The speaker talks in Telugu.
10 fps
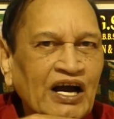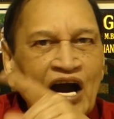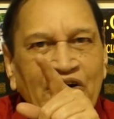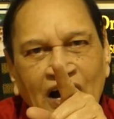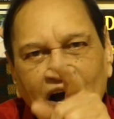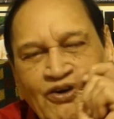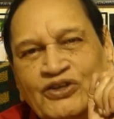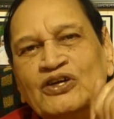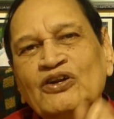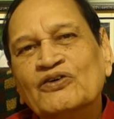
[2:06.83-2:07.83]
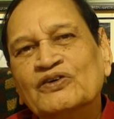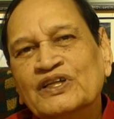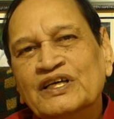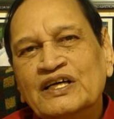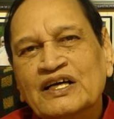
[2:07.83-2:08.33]
ఆవిడ ఆలోచనలో
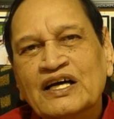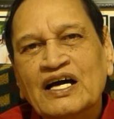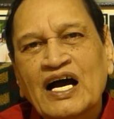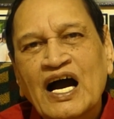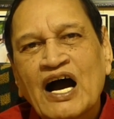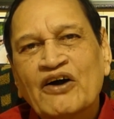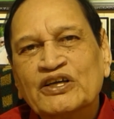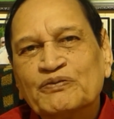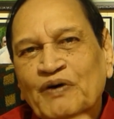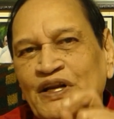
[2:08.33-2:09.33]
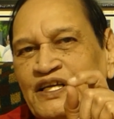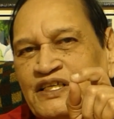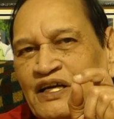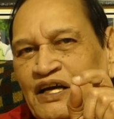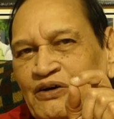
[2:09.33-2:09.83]
ఉంది ఆవిడ
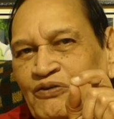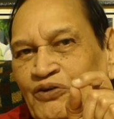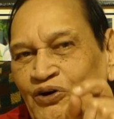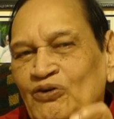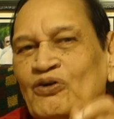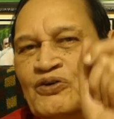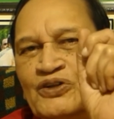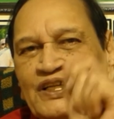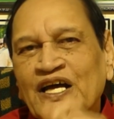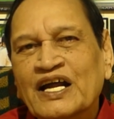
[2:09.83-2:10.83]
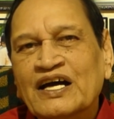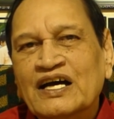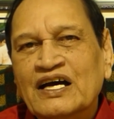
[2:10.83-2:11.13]
స్పందించే గుణంలో ఉంది తేడా